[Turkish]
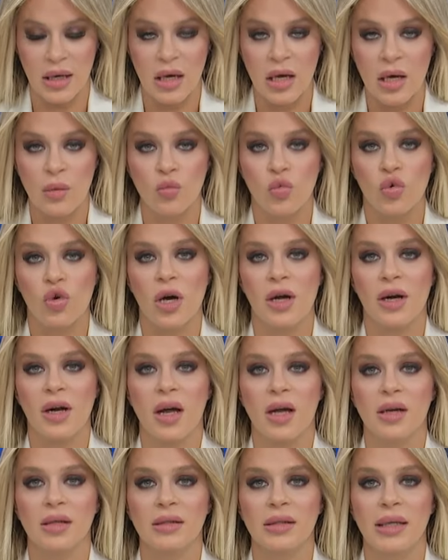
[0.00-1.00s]
Bu
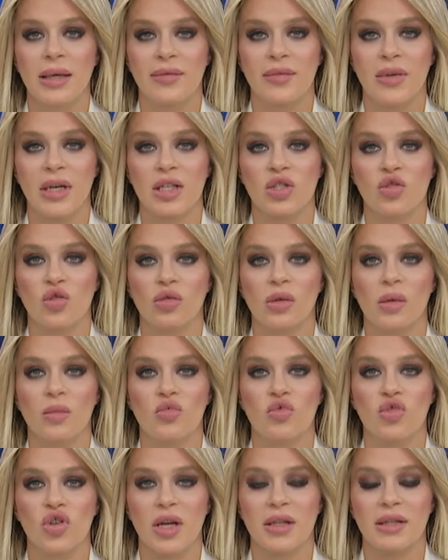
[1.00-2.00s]
kararın enflasyonla
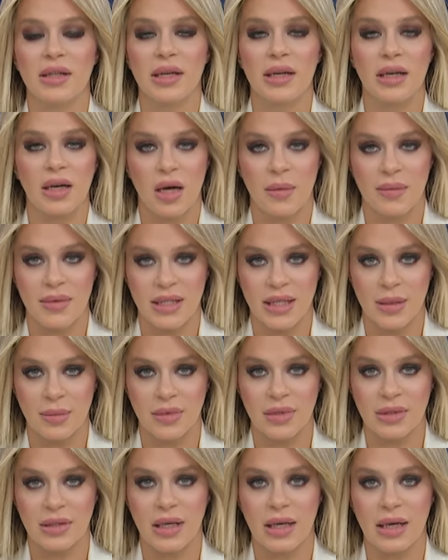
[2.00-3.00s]
mücadele
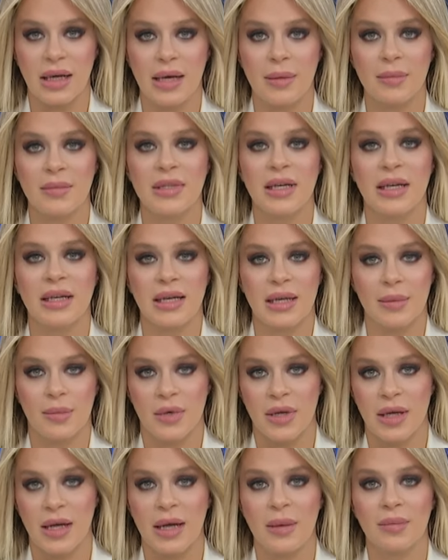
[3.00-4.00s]
kapsamında hem
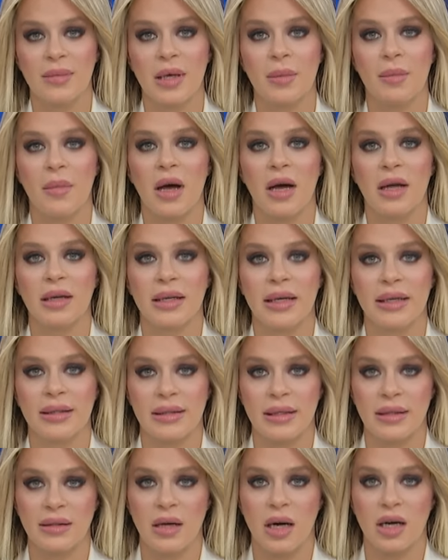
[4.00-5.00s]
talebi hem de
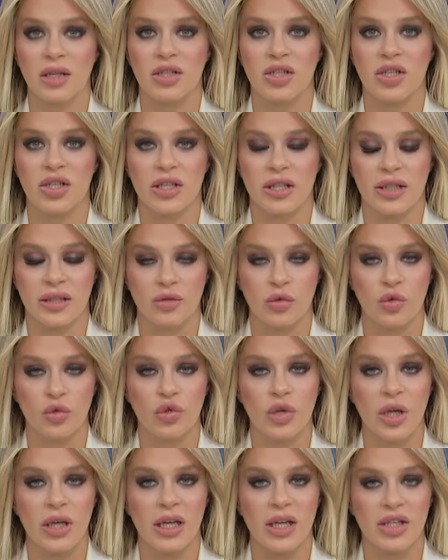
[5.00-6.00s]
maliyetlerin artışlarının
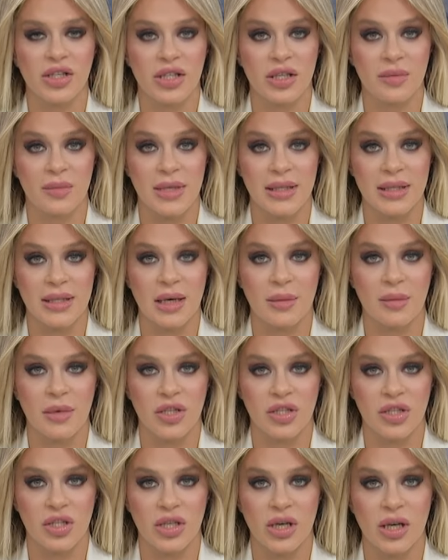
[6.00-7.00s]
önüne geçilmesi
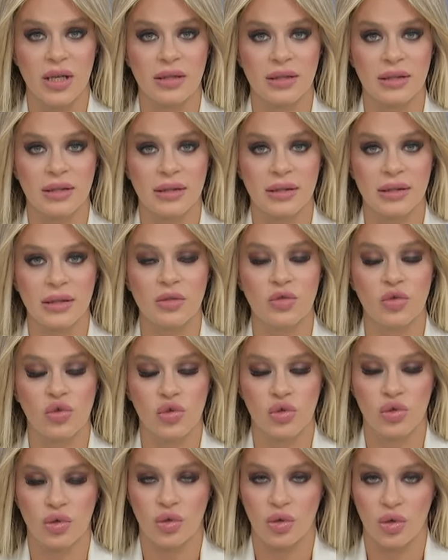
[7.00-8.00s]
amacıyla alındığı
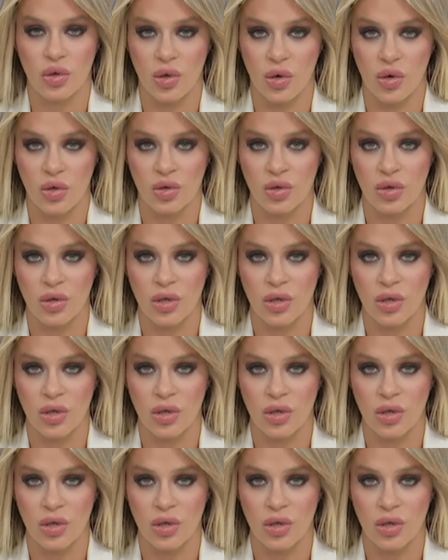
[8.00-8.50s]
düşünülüyor.